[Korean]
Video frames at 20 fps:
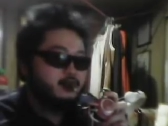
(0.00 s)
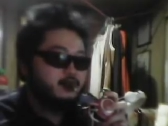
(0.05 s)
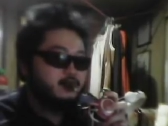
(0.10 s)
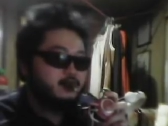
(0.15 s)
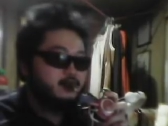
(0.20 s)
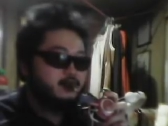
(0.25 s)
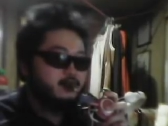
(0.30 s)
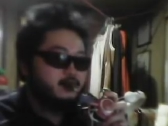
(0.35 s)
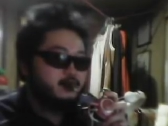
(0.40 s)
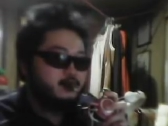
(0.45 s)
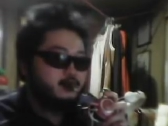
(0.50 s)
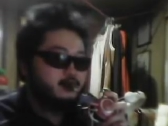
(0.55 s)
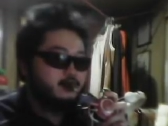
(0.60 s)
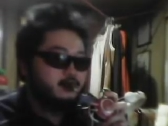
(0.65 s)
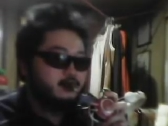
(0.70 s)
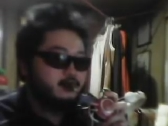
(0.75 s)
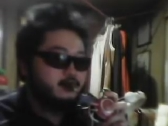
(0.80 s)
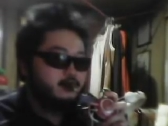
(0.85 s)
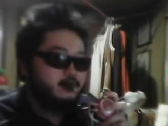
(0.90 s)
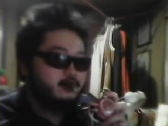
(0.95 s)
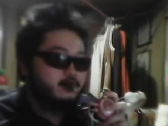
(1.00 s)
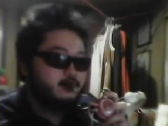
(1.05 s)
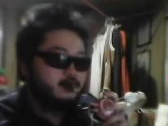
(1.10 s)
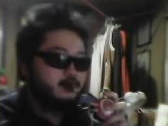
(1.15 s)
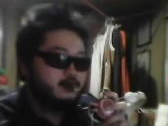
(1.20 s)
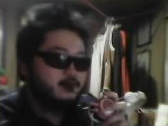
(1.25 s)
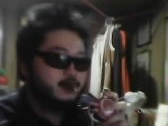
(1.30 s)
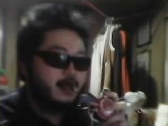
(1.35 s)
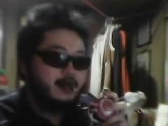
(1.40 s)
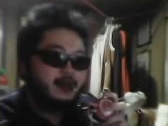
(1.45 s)

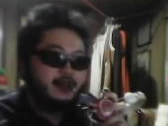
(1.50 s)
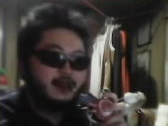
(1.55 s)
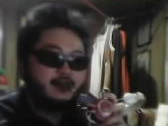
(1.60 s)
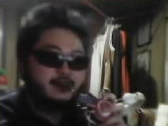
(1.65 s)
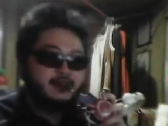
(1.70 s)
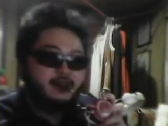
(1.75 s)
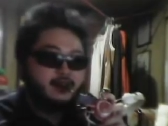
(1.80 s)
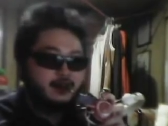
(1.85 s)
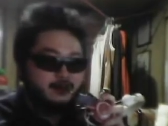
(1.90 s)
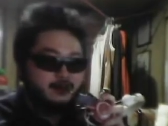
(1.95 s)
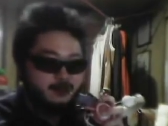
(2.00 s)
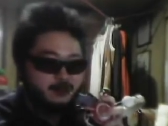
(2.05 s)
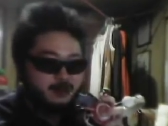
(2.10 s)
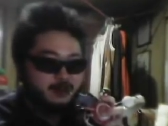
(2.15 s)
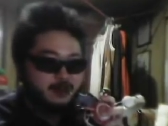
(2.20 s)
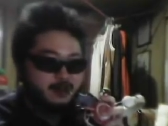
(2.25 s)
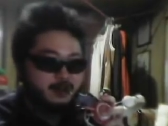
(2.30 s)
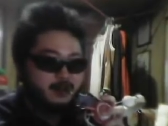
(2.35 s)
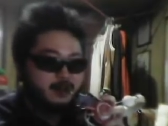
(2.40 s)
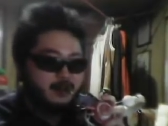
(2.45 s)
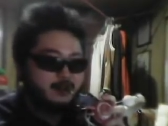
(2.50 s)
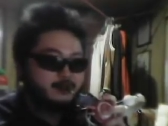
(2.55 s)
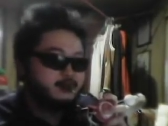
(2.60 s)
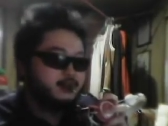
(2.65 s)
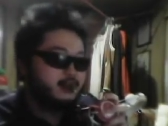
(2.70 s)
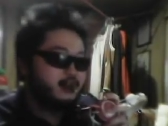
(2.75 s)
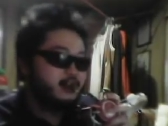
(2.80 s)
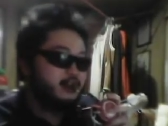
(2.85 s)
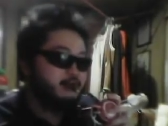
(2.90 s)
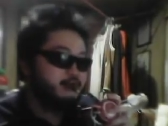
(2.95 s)
어, 내 나이에 이렇게 한
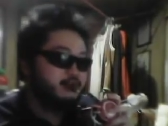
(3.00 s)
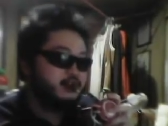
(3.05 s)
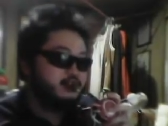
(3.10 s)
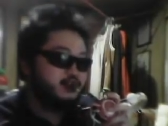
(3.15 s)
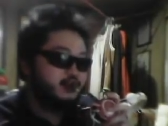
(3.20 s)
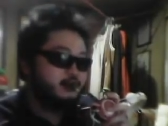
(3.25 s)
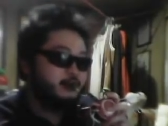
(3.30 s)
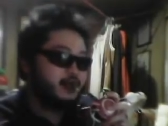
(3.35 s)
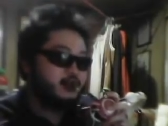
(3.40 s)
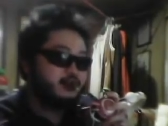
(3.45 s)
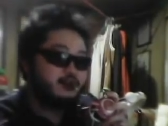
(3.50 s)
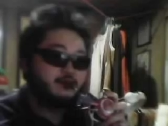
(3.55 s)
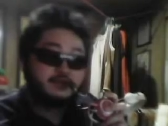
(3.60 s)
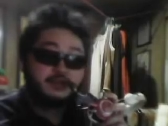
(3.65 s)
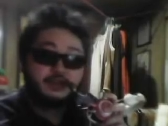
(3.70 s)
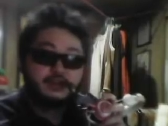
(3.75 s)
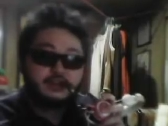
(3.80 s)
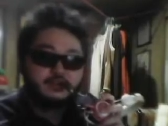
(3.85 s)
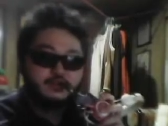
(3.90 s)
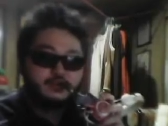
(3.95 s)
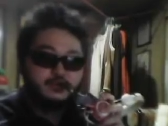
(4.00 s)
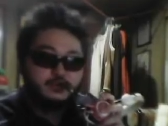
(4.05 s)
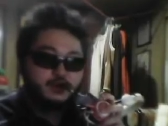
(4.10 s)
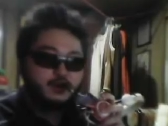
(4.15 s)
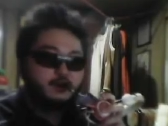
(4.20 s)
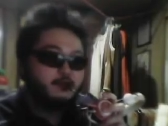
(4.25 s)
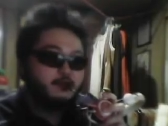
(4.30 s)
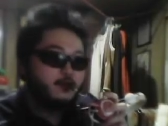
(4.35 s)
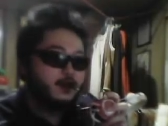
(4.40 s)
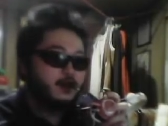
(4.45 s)
사람이 저밖에 없어가지고
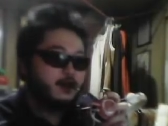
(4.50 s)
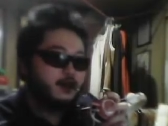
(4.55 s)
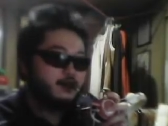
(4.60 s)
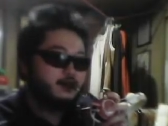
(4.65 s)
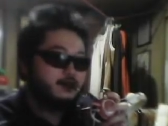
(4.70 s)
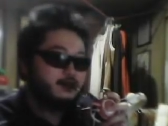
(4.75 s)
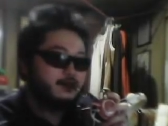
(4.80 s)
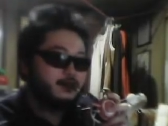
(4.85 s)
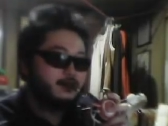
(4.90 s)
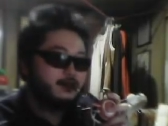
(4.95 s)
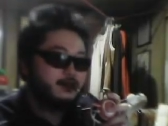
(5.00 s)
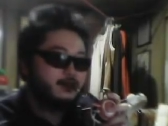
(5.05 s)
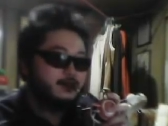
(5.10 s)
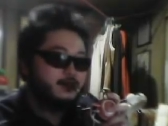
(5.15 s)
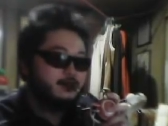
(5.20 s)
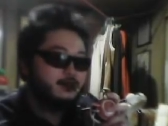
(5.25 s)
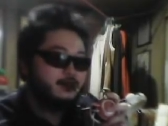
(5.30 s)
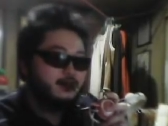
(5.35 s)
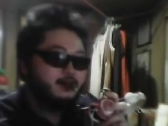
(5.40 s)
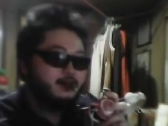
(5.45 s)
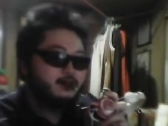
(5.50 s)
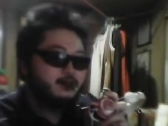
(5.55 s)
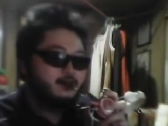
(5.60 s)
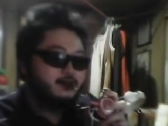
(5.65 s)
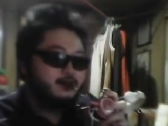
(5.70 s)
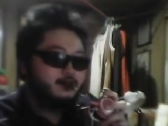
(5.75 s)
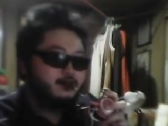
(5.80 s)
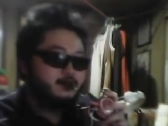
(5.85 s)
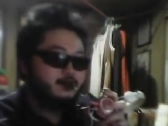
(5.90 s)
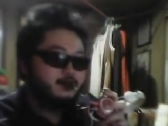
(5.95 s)
털보가 예.
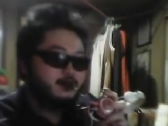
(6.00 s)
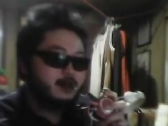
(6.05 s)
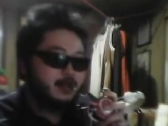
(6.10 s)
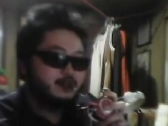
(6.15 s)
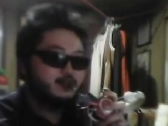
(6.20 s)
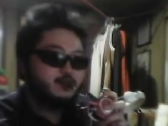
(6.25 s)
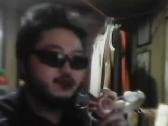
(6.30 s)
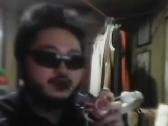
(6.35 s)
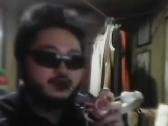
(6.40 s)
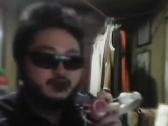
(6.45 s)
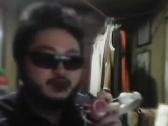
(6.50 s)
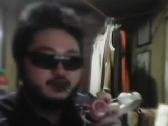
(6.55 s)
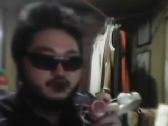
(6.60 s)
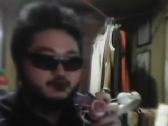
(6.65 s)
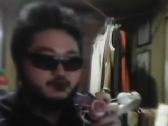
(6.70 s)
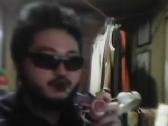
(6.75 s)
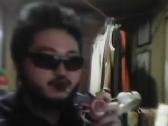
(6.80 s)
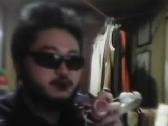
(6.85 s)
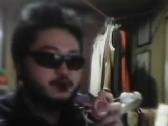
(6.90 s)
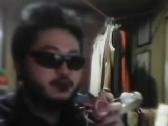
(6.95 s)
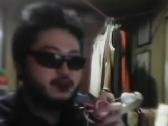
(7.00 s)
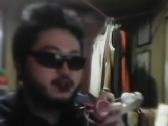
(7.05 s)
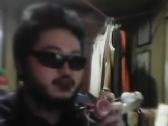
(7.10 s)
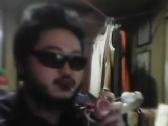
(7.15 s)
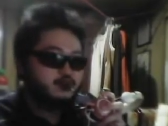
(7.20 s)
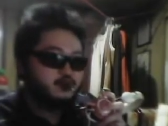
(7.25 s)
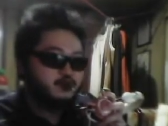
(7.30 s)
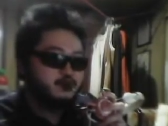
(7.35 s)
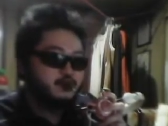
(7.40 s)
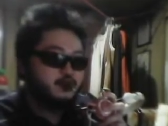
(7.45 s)
어, 가족들이 좀
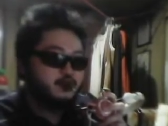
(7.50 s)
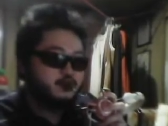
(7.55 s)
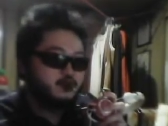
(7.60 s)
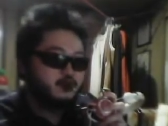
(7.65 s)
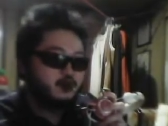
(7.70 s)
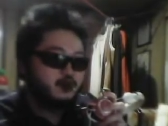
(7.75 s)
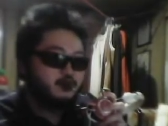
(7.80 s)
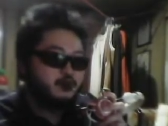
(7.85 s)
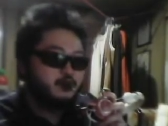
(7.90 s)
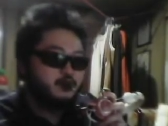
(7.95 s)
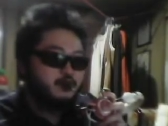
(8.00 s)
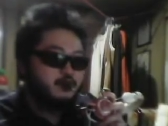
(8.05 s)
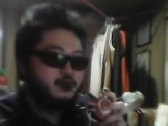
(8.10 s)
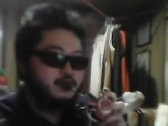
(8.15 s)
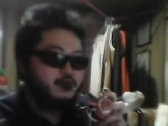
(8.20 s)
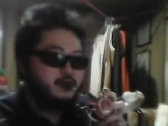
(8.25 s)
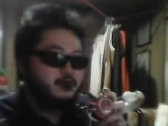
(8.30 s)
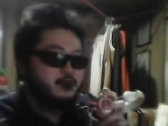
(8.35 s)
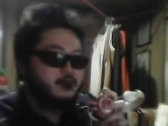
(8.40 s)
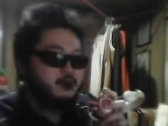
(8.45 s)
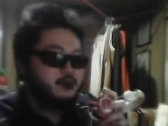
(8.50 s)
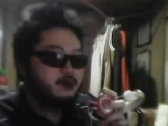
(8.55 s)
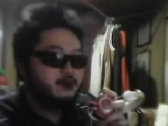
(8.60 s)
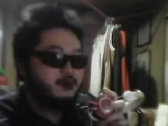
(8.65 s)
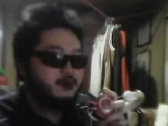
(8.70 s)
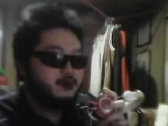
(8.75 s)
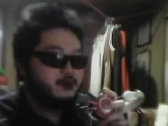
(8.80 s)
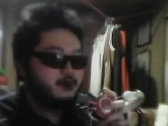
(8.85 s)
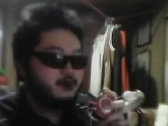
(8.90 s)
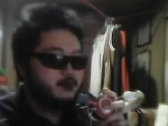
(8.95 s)
불편할 수도 있고 저도
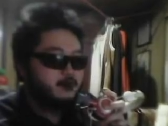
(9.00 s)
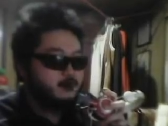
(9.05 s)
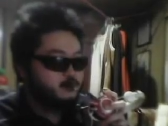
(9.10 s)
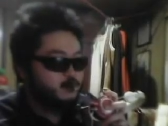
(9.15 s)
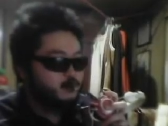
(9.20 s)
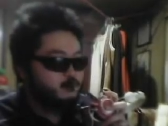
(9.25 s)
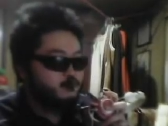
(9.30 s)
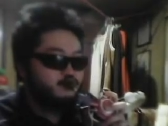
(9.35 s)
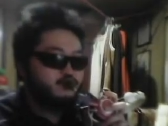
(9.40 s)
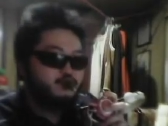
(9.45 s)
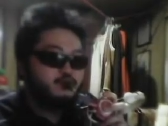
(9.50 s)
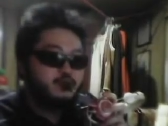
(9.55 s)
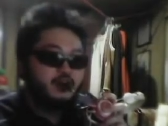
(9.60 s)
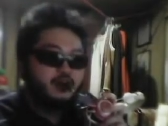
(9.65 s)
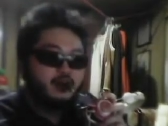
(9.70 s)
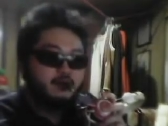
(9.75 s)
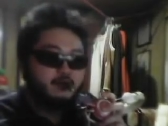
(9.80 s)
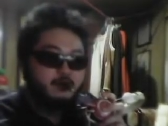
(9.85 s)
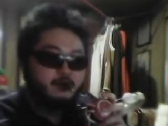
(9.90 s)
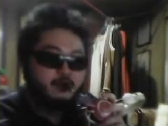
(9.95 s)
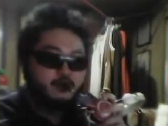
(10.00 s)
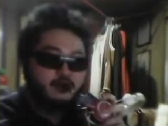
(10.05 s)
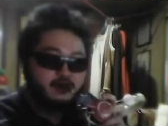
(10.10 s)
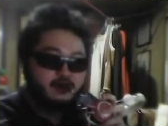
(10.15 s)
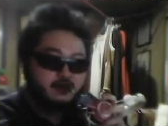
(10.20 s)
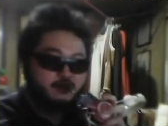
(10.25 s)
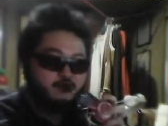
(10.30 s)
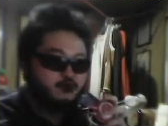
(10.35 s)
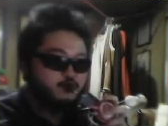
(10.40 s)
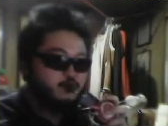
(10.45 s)
어, 좀 유명하면
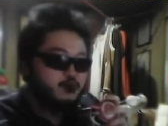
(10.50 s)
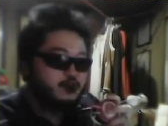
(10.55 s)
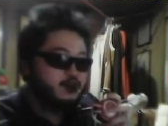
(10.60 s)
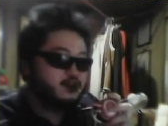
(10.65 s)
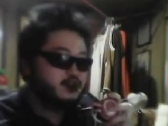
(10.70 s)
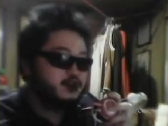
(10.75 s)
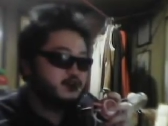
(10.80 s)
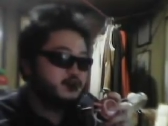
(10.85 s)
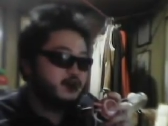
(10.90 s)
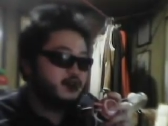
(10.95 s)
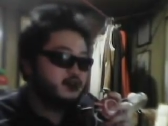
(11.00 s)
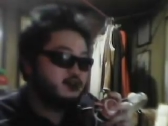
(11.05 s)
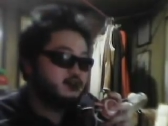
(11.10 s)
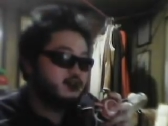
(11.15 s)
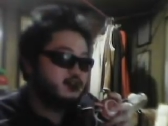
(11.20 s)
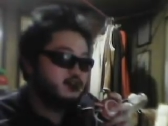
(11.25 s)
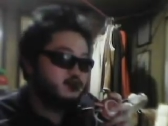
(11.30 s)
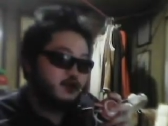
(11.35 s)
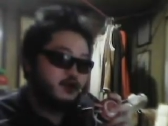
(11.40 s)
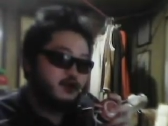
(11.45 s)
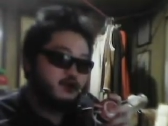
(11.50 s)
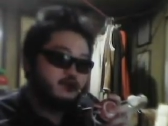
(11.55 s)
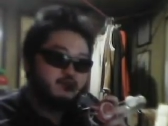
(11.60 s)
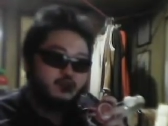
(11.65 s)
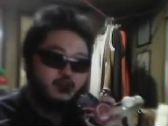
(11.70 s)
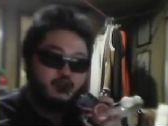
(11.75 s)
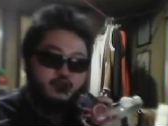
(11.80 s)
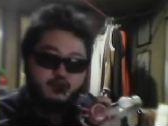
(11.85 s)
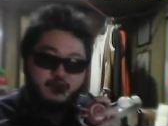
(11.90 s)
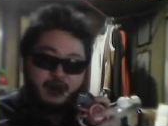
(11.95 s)
모르겠는데 유명하지도 않은데 조금
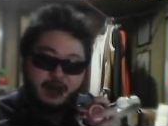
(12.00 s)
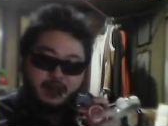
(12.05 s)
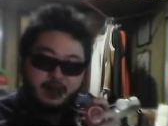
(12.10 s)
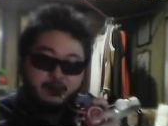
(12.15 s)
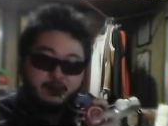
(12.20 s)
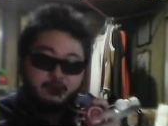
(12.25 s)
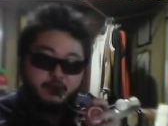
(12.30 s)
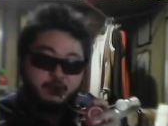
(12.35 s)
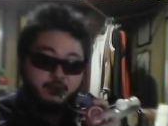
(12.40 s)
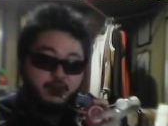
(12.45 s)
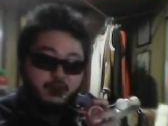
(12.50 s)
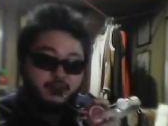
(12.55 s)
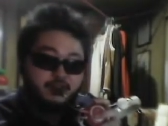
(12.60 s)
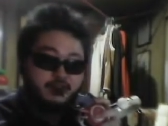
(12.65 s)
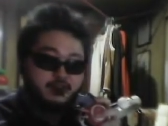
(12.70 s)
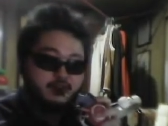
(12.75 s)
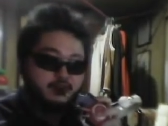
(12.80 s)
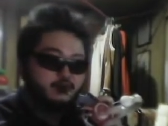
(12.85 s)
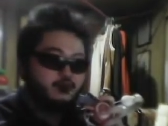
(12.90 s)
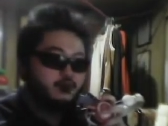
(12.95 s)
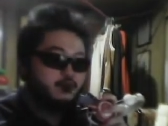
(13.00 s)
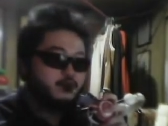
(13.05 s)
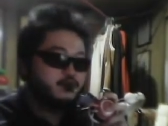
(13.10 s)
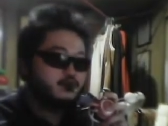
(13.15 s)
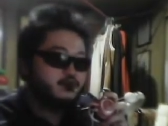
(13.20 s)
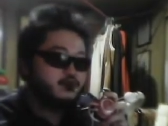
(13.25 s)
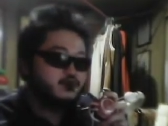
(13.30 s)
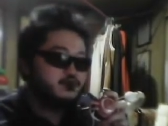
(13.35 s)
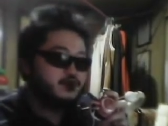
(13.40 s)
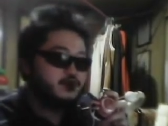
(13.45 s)
너무 알아보면은 또
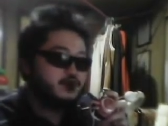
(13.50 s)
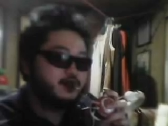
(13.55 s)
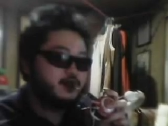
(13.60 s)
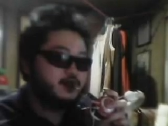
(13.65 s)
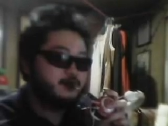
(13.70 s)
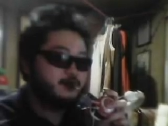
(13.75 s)
그럴 수 있기